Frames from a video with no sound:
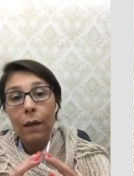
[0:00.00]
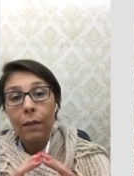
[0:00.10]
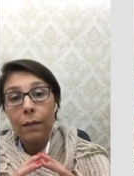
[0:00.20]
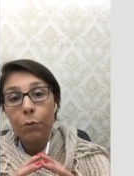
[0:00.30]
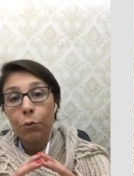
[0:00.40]

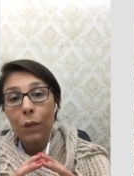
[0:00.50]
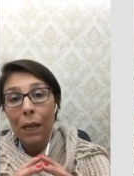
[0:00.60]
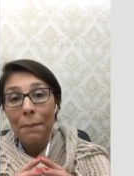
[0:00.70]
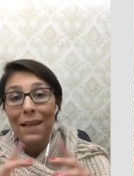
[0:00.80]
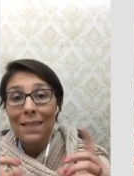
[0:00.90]
di tutte
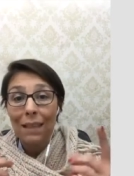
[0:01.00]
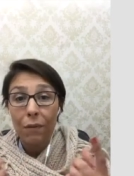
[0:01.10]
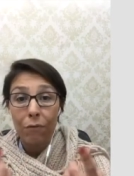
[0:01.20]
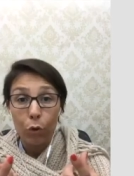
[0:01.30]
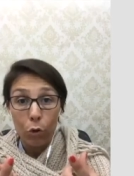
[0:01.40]
le masse da
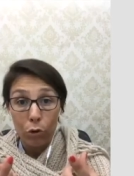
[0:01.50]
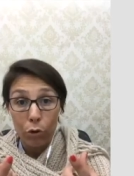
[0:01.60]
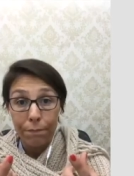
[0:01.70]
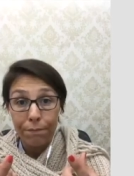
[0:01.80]
forno